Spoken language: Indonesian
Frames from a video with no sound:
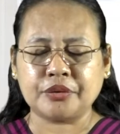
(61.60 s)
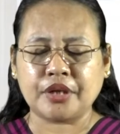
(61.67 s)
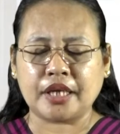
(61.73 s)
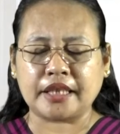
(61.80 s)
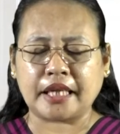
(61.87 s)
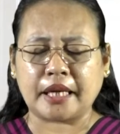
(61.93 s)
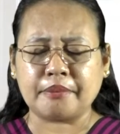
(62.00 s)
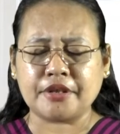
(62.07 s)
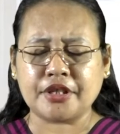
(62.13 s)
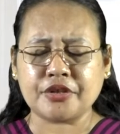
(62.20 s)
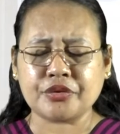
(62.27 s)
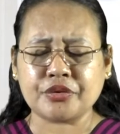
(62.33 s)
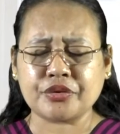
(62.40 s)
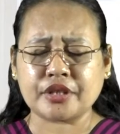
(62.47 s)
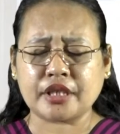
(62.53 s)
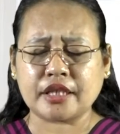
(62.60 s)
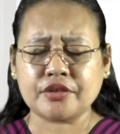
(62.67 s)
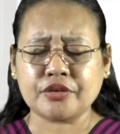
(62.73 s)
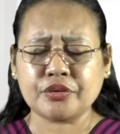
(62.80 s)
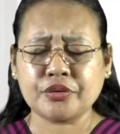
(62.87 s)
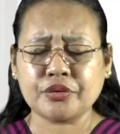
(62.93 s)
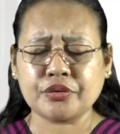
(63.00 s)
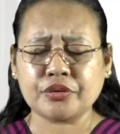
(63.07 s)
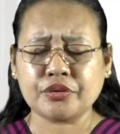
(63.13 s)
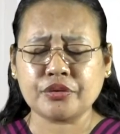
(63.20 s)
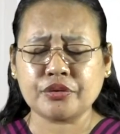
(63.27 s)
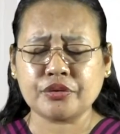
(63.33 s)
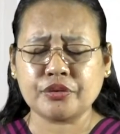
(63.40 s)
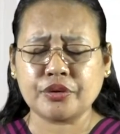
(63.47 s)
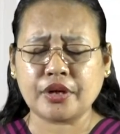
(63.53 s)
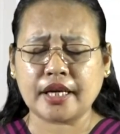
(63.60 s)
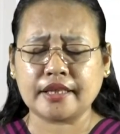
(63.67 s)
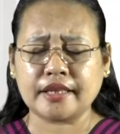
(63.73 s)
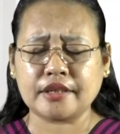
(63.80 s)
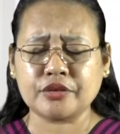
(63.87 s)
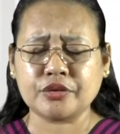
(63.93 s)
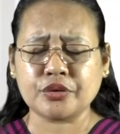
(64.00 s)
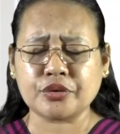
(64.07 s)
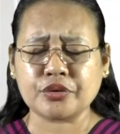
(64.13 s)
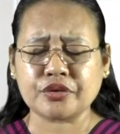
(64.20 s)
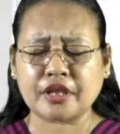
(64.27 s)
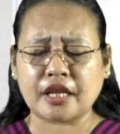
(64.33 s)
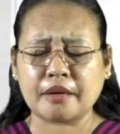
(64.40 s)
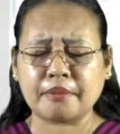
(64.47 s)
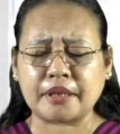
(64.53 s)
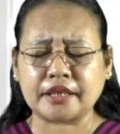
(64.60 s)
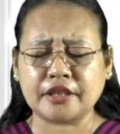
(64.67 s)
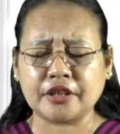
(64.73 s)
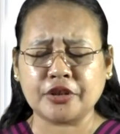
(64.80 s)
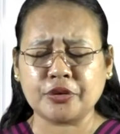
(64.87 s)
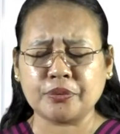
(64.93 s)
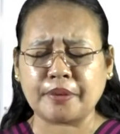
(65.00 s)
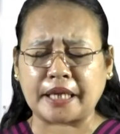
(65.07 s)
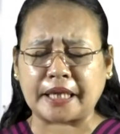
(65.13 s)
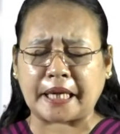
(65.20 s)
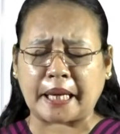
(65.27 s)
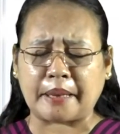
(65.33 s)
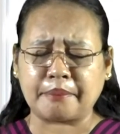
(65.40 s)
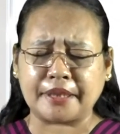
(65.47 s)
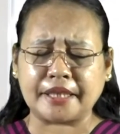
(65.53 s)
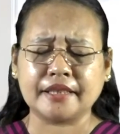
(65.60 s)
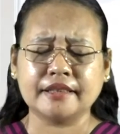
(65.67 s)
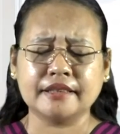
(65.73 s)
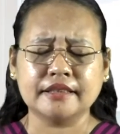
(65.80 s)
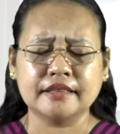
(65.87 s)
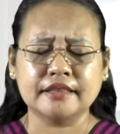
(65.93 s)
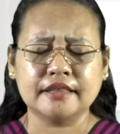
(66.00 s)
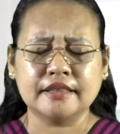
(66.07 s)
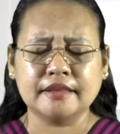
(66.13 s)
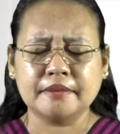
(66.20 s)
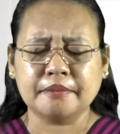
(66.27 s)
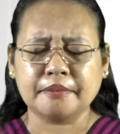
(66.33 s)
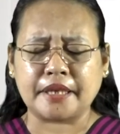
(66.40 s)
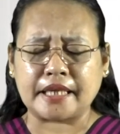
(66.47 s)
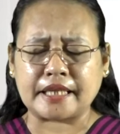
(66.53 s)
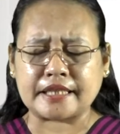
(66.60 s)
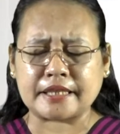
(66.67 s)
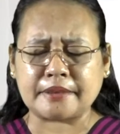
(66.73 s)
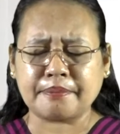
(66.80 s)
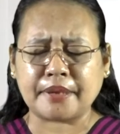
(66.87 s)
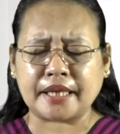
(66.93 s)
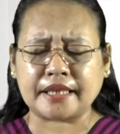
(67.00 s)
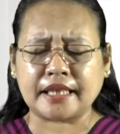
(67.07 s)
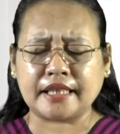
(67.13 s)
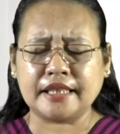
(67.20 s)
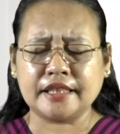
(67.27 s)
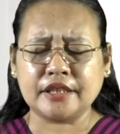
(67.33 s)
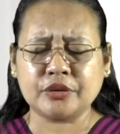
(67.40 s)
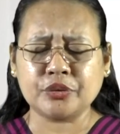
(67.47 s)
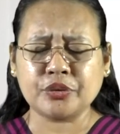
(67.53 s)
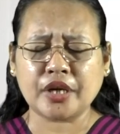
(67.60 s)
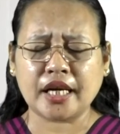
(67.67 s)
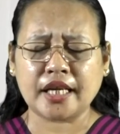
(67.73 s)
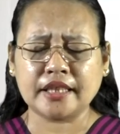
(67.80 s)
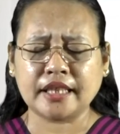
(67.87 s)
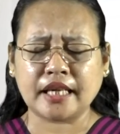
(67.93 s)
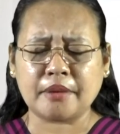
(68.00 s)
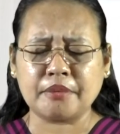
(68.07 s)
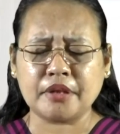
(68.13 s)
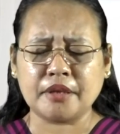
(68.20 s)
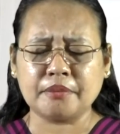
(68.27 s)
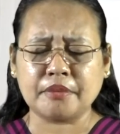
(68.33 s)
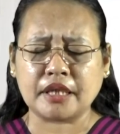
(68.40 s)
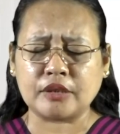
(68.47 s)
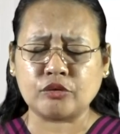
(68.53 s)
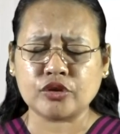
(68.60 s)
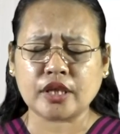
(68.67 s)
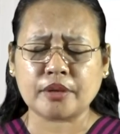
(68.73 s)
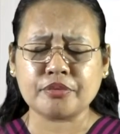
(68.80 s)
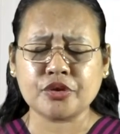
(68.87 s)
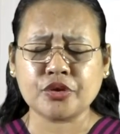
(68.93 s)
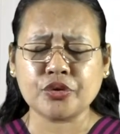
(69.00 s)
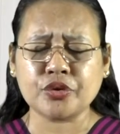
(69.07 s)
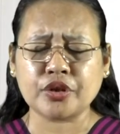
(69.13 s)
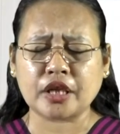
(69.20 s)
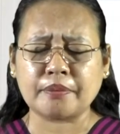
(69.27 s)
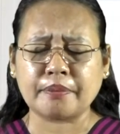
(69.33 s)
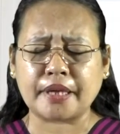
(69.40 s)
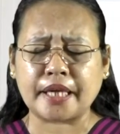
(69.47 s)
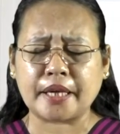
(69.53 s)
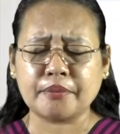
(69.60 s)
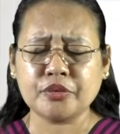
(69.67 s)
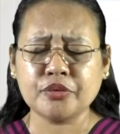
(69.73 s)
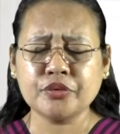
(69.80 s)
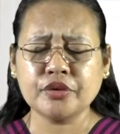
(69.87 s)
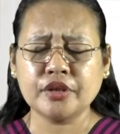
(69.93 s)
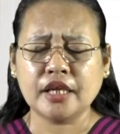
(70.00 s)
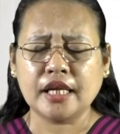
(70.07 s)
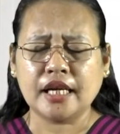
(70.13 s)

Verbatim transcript: Tuhan kami Yesus Kristus, Tuhan dan Juru Selamat kehidupan kami. Pada kesempatan ini Tuhan kami mengucap syukur kepadamu